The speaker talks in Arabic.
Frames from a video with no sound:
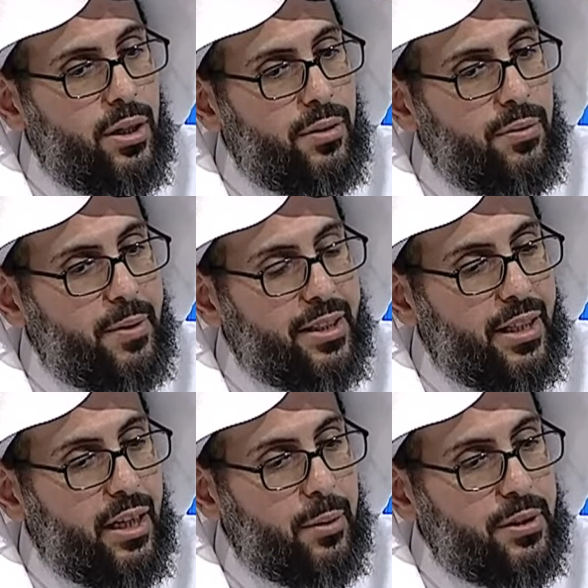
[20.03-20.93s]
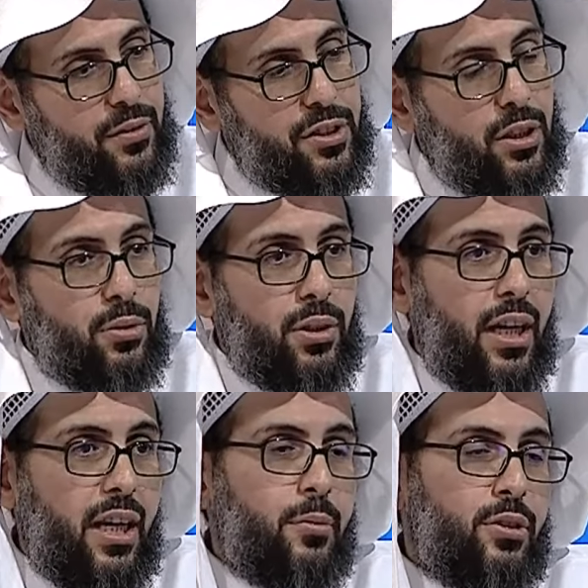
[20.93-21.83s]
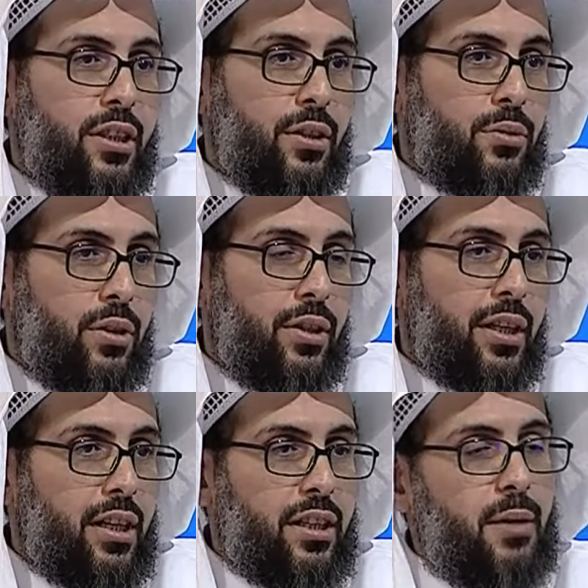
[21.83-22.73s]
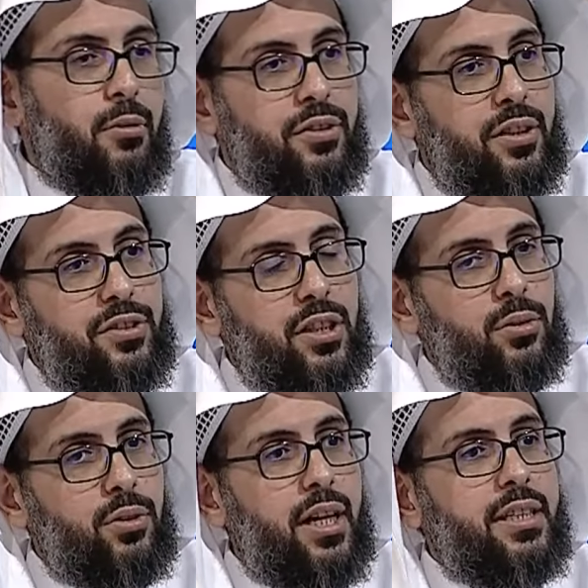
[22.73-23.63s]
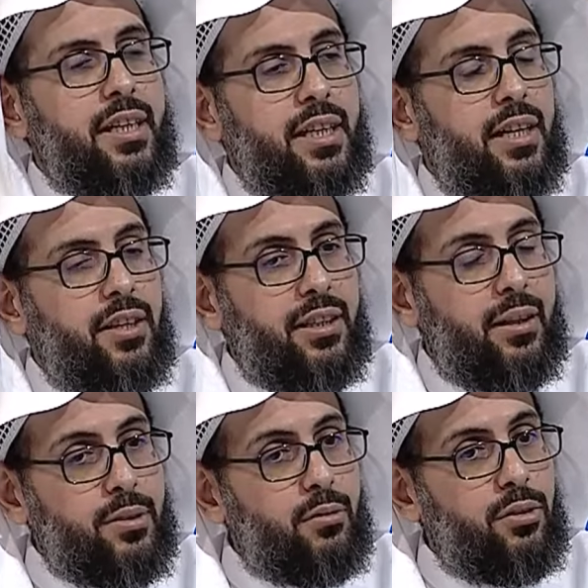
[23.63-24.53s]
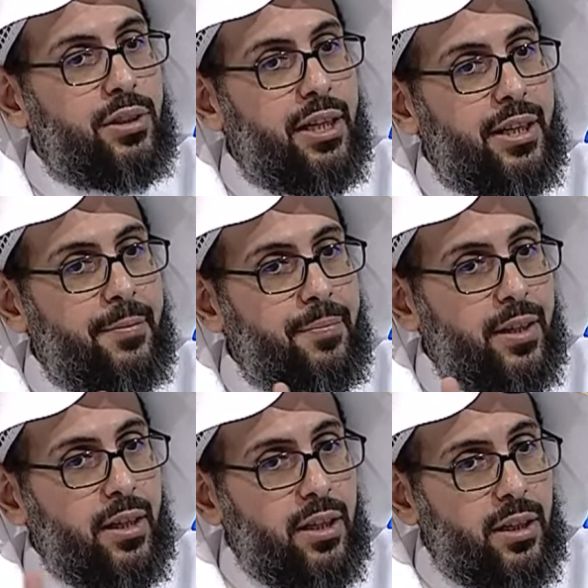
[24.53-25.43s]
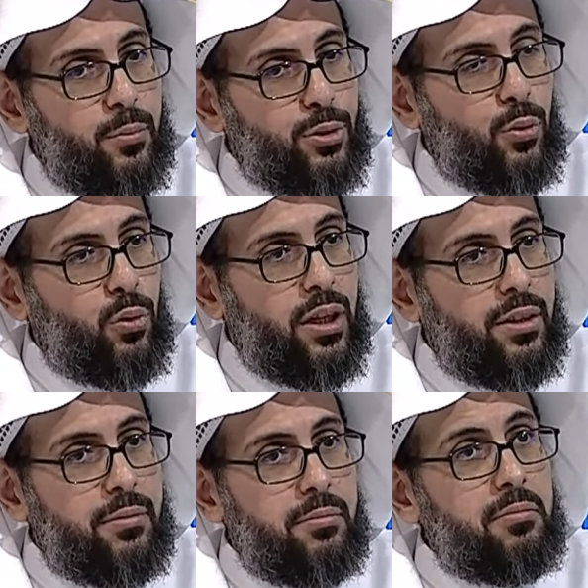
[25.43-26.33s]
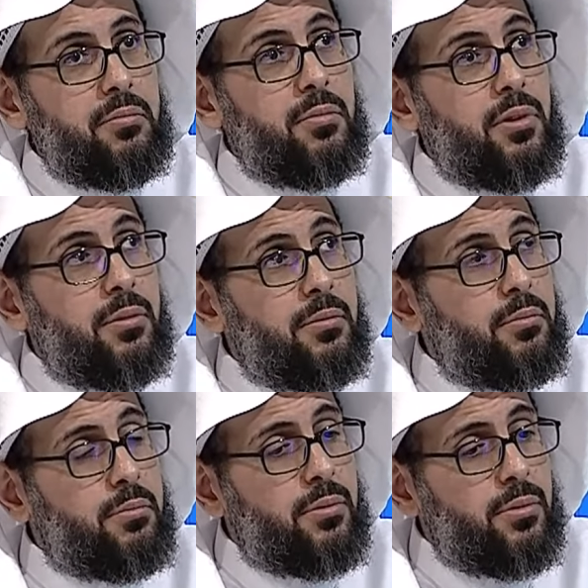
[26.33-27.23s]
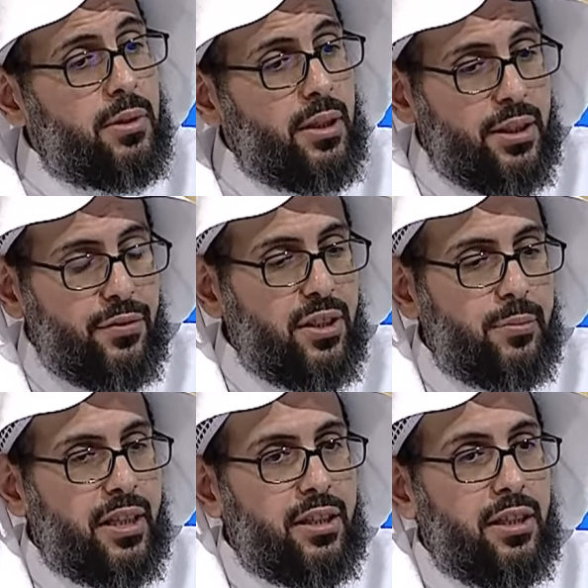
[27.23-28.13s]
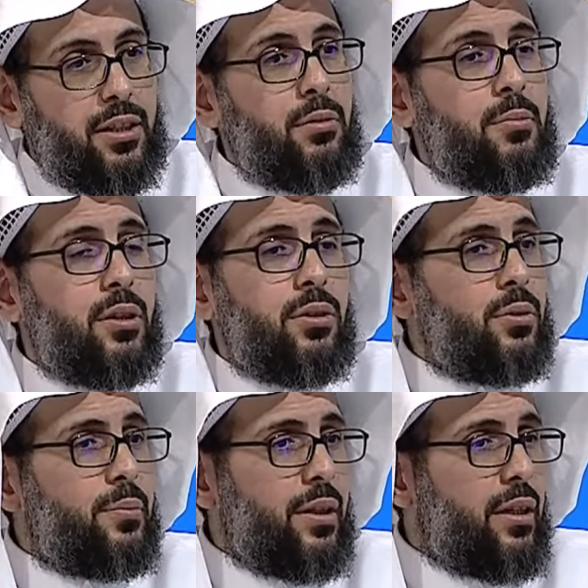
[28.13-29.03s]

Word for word: أه، فيما يتعلق بتفسير القران لابد ان يكون هناك كتاب في تفسير القران ايا كان هذا الكتاب سواء كان مطولا يعني تفسير ابن كثير هو من الكتب